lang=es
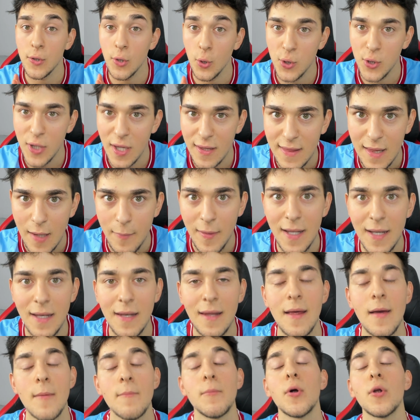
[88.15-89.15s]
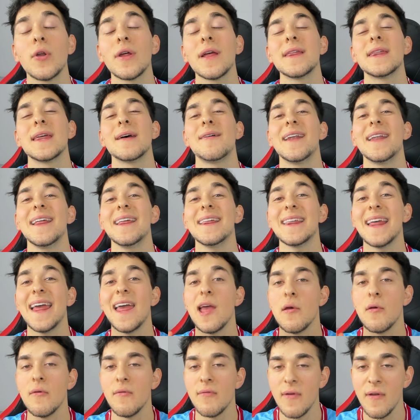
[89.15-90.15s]
80.000, porque chavales,
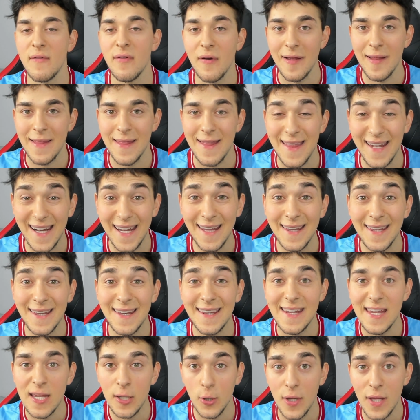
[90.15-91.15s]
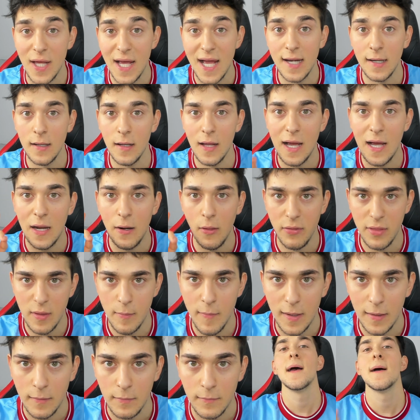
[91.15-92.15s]
en FIFA 23 quiero llegar a los
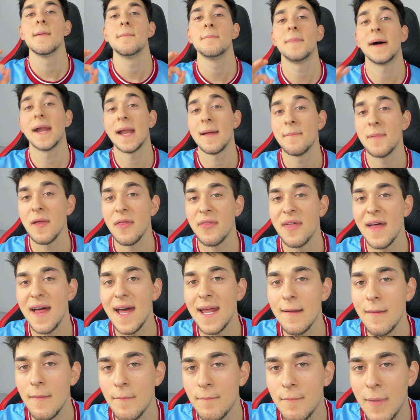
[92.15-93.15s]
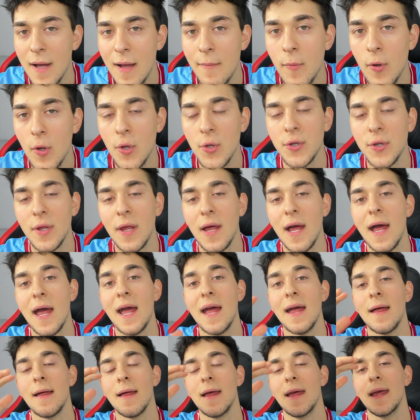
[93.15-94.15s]
100.000. Para empezar, vamos
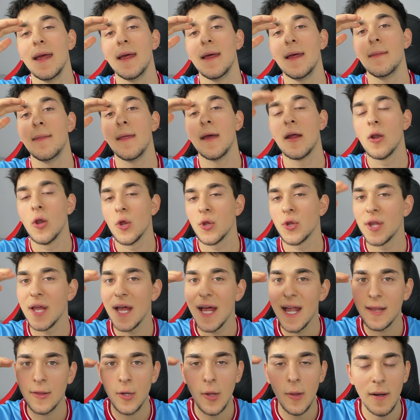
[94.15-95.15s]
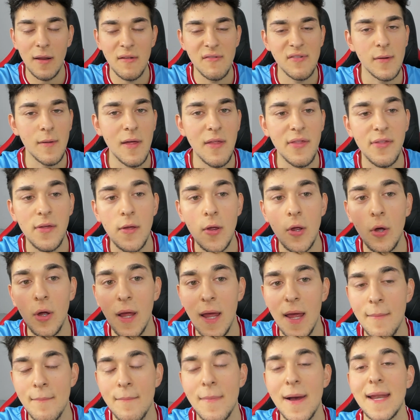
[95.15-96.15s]
a eh, desglosar toda la información
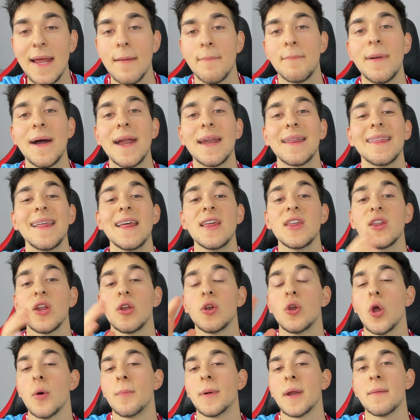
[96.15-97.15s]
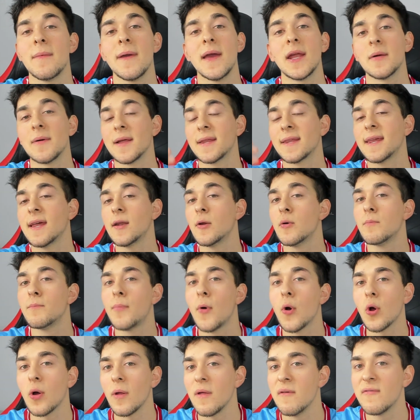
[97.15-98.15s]
en varias partes. Lo primero va a ser un
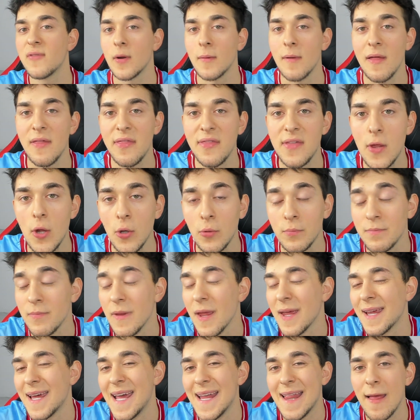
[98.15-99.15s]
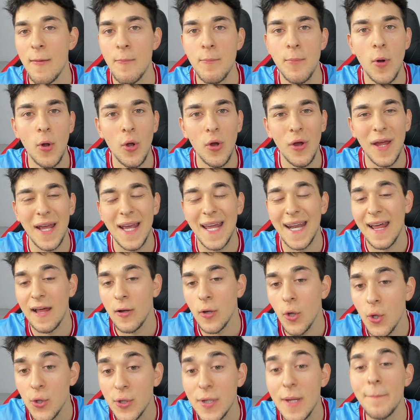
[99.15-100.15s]
poco de información que tampoco es
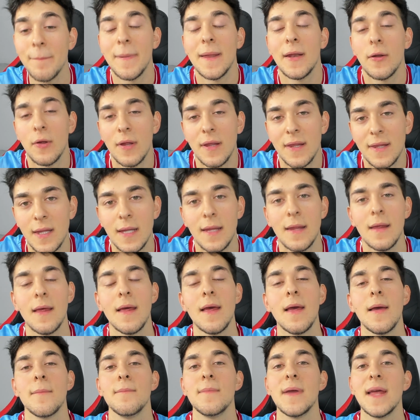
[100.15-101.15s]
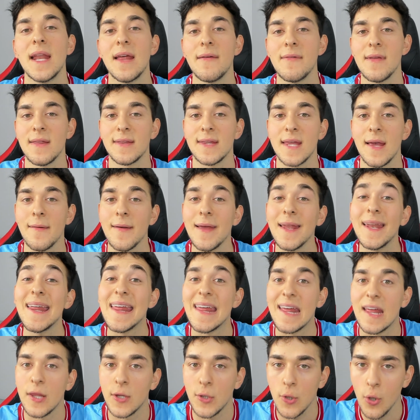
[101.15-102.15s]
gran cosa, pero que sí viene bien saber
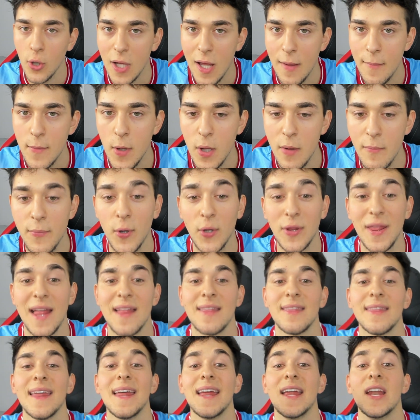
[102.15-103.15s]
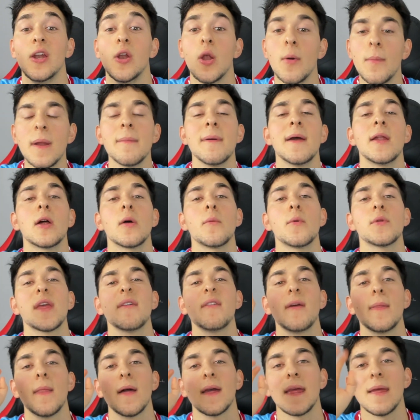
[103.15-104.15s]
y que son cambios importantes. Lo primero, como
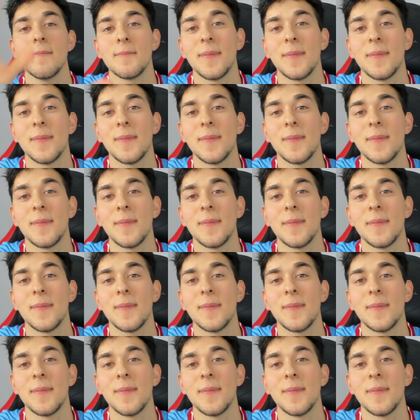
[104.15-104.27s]
estáis viendo aquí en